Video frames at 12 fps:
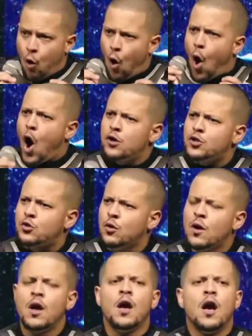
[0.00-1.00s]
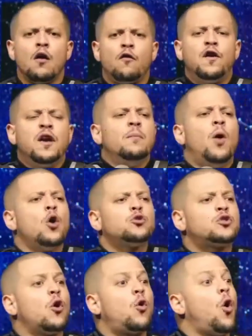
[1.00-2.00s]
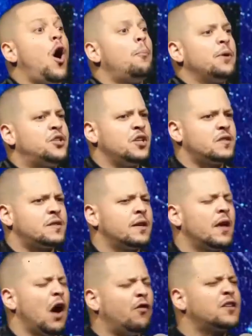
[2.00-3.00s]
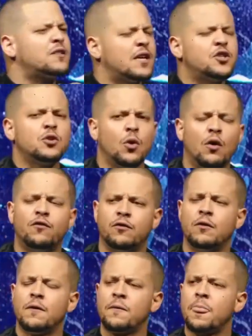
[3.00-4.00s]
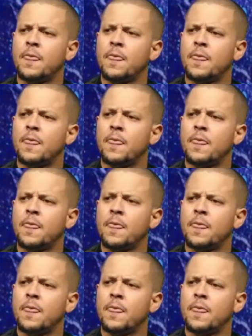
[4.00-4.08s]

o rosto, firmou o seu corpo e disse: Eu vou dizer de novo.